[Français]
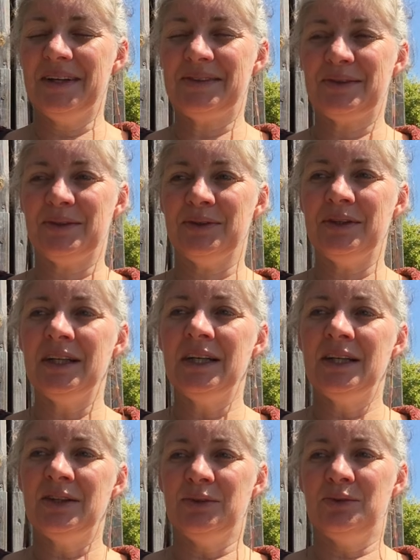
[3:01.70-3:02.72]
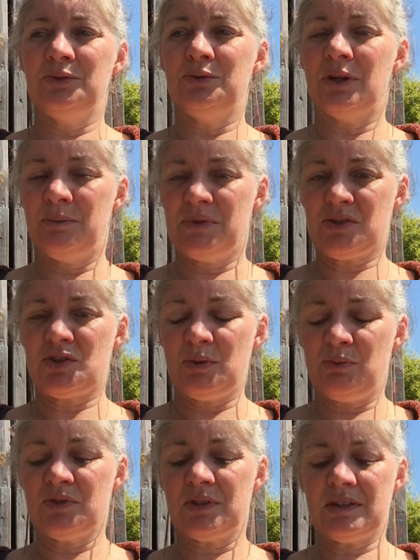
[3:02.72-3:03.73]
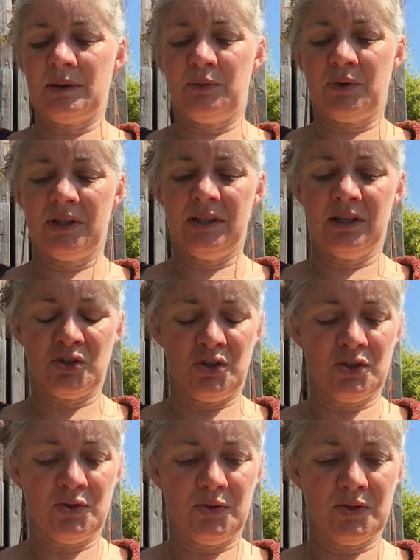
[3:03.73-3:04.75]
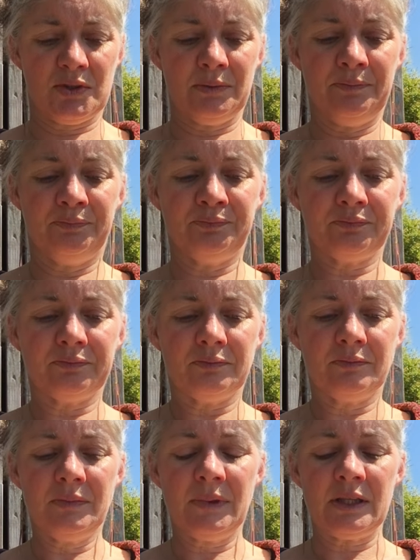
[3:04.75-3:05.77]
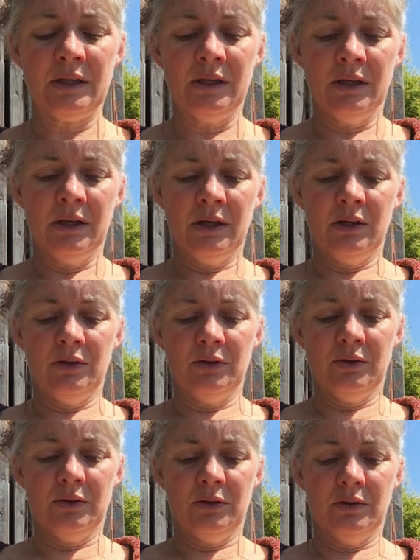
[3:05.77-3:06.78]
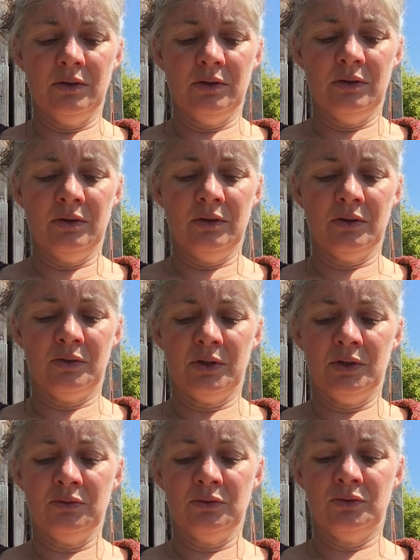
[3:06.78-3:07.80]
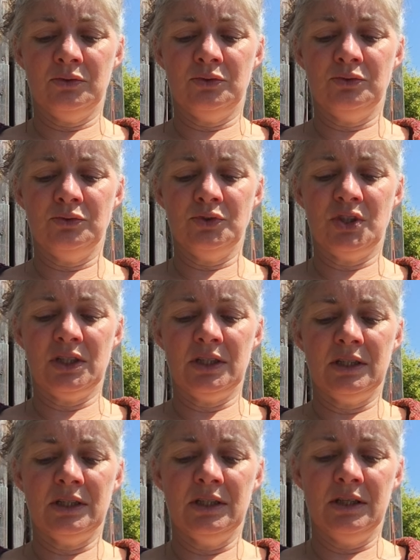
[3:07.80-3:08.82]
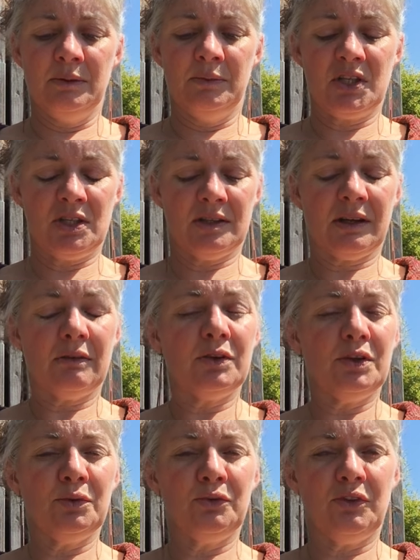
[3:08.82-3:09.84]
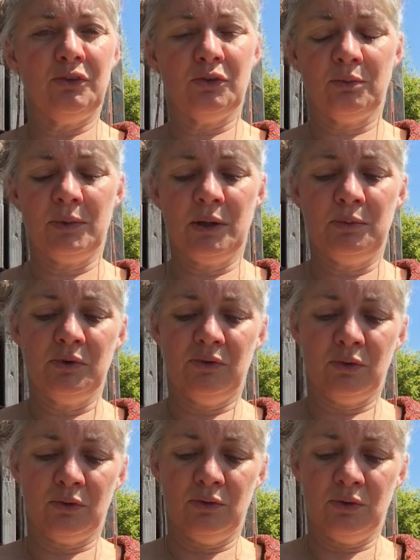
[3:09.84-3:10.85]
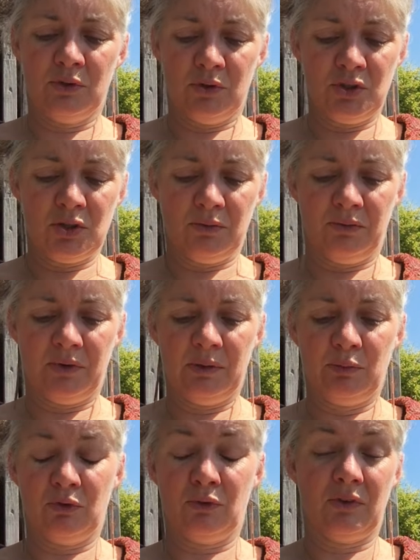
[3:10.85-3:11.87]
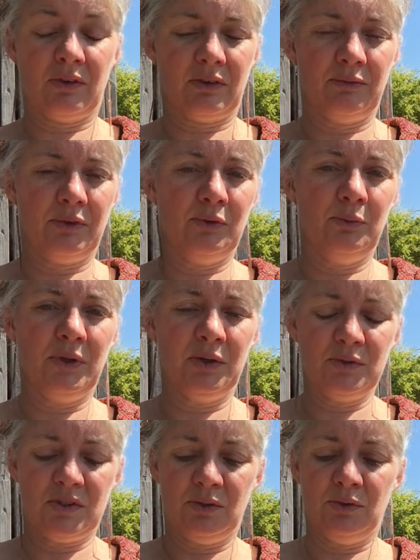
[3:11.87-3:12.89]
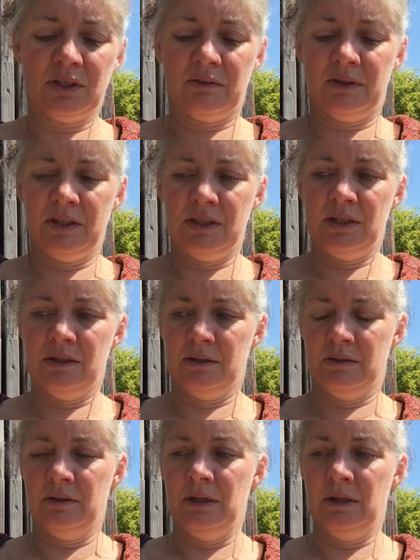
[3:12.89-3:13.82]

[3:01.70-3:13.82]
maintenant. du parce que j'ai besoin de ça pour l'énergie, je le sens. donc du coup bah, j'ai travaillé aussi sur ma posture de coach en fait parce que ça ça me fait du bien aussi de travailler